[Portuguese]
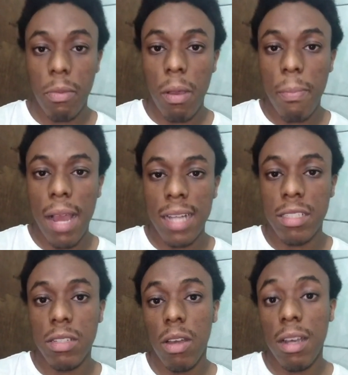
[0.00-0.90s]
para boa
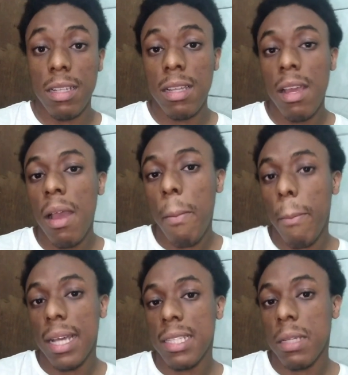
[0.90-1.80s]
parte de nós,
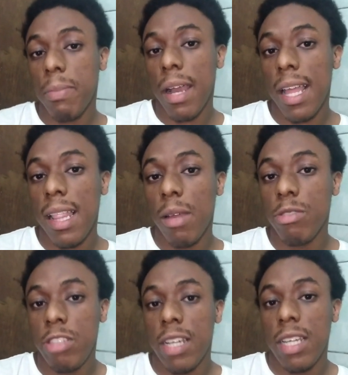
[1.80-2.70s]
mas que para ela é
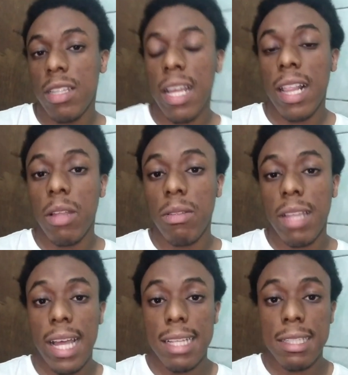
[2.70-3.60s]
um direito que ela
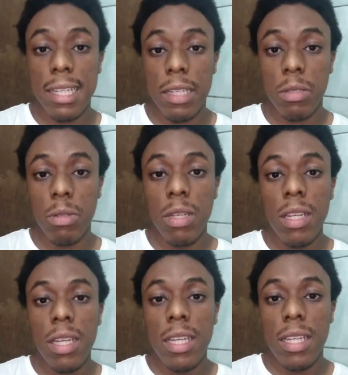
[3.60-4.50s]
não tem acesso.
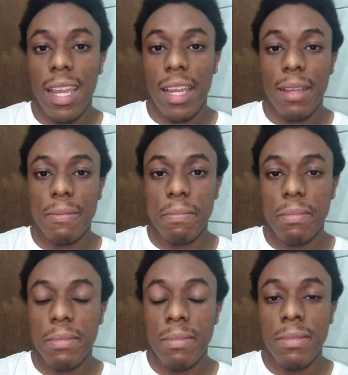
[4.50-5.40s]
É,
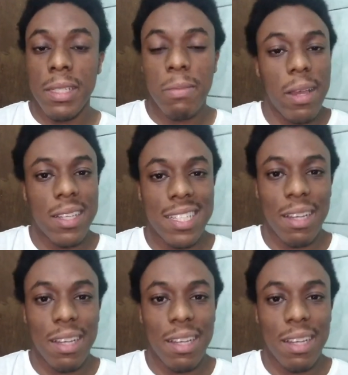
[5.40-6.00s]
espero